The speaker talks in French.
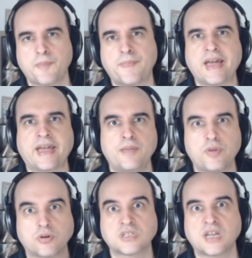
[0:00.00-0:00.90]
apparaît,
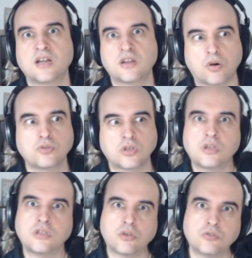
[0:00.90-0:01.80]
puis on se rend compte
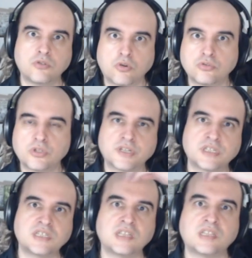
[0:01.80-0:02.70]
qu'il y a une autre
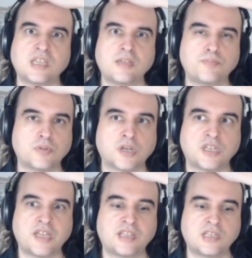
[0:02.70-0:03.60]
cité euh,
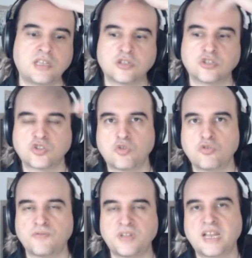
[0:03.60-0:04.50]
qui a été
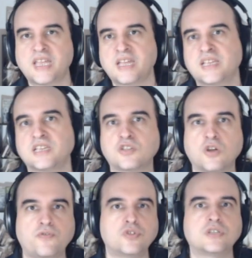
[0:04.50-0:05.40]
sauvée de la
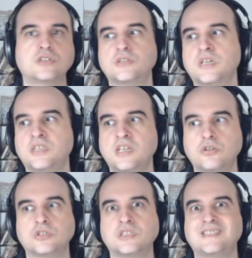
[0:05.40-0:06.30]
catastrophe, une société
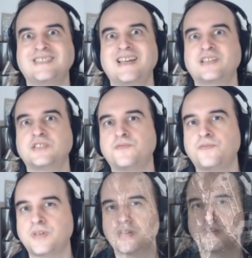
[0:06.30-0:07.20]
de scientifiques.